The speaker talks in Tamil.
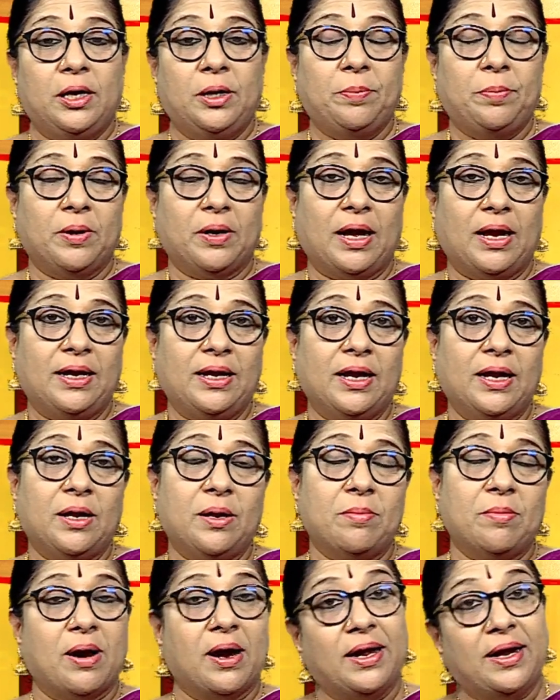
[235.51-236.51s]
இப்போ
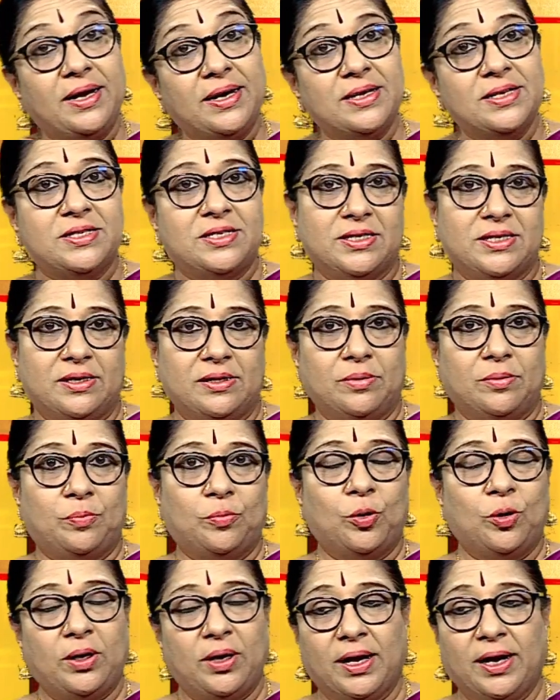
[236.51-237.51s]
கல்யாணம் ஆயிடுச்சு
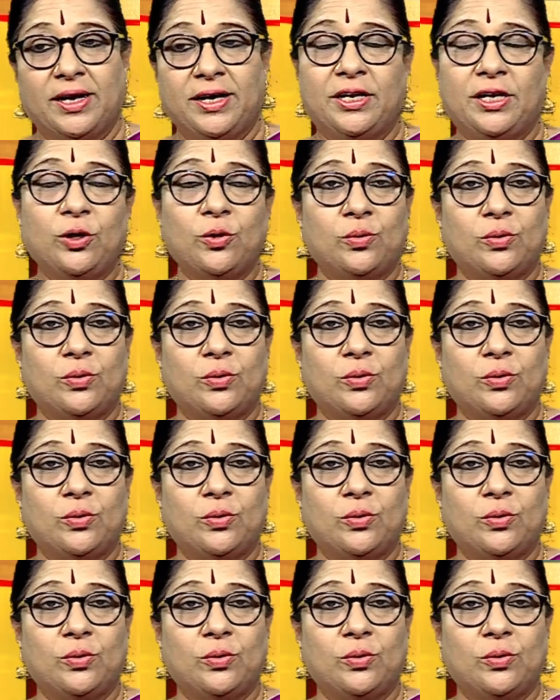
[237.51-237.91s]
பொண்ணை கட்டி